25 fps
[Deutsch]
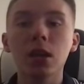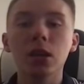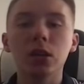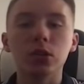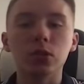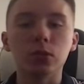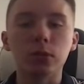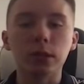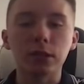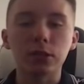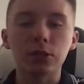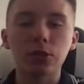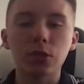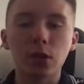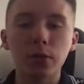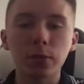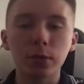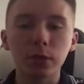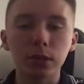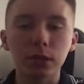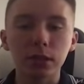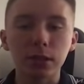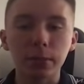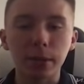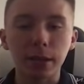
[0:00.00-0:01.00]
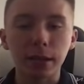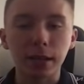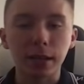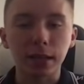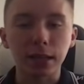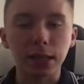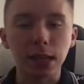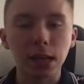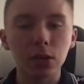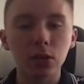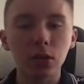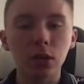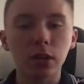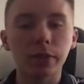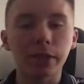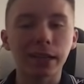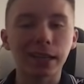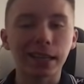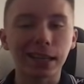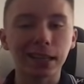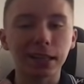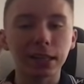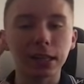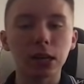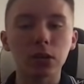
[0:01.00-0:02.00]
So, jetzt schauen wir uns hier mal Cardano an, weil
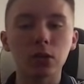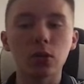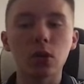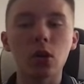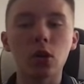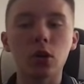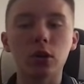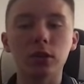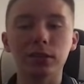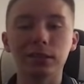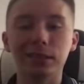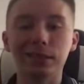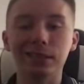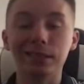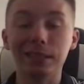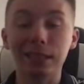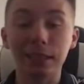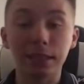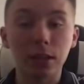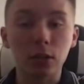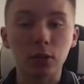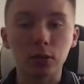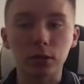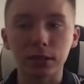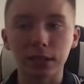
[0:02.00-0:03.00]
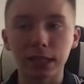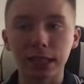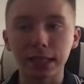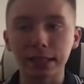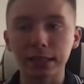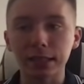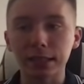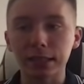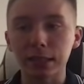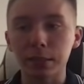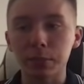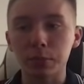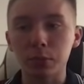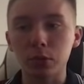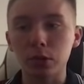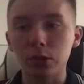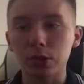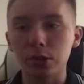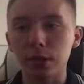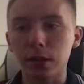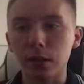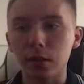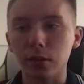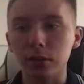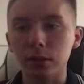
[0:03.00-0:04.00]
Cardano auch sieht auch sehr, sehr, sehr
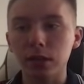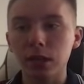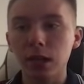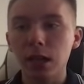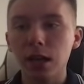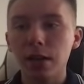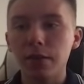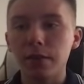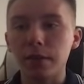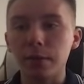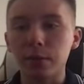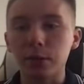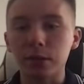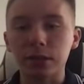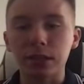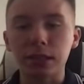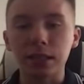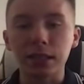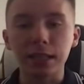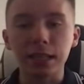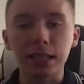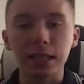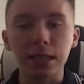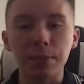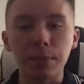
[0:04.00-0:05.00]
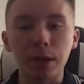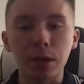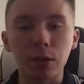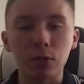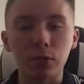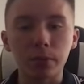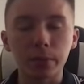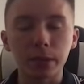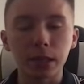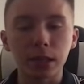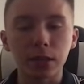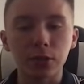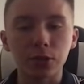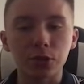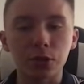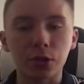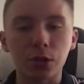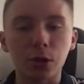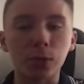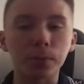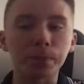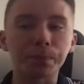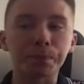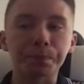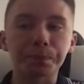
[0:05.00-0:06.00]
bullig aus. Wenn wir uns hier die EMA Ribbon
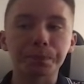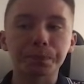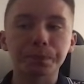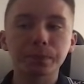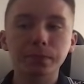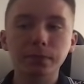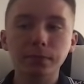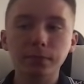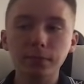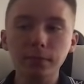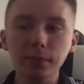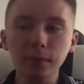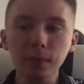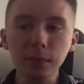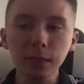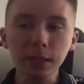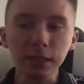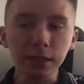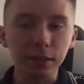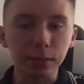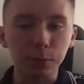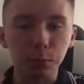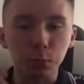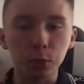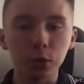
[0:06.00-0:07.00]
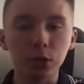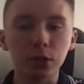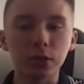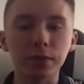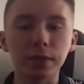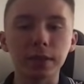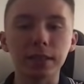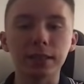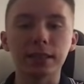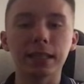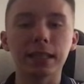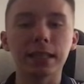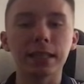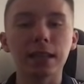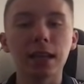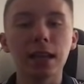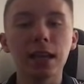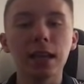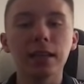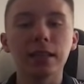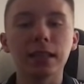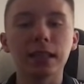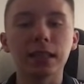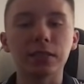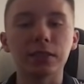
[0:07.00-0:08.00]
anschauen, müssten wir sehen,
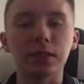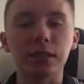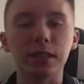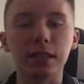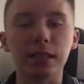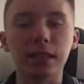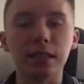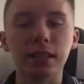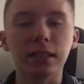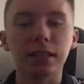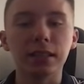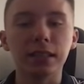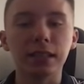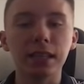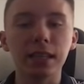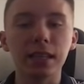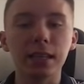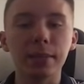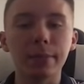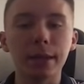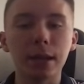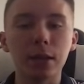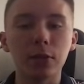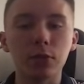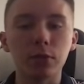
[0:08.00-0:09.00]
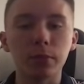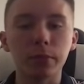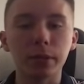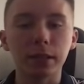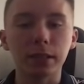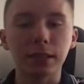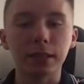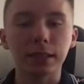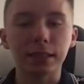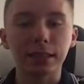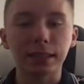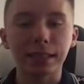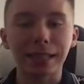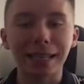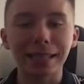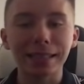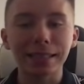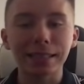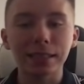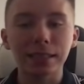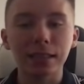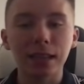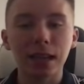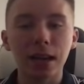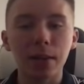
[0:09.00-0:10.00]
dass wir hier die EMA Ribbon
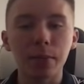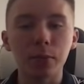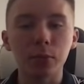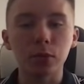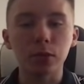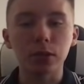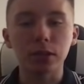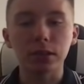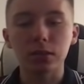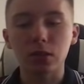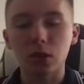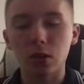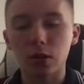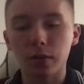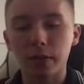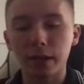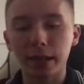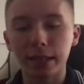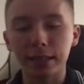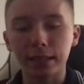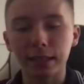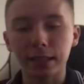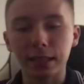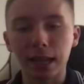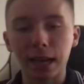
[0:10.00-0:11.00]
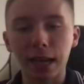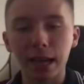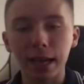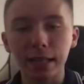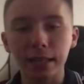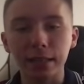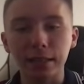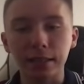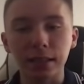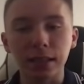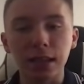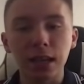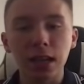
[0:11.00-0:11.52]
getestet haben und jetzt auch weiterhin halten.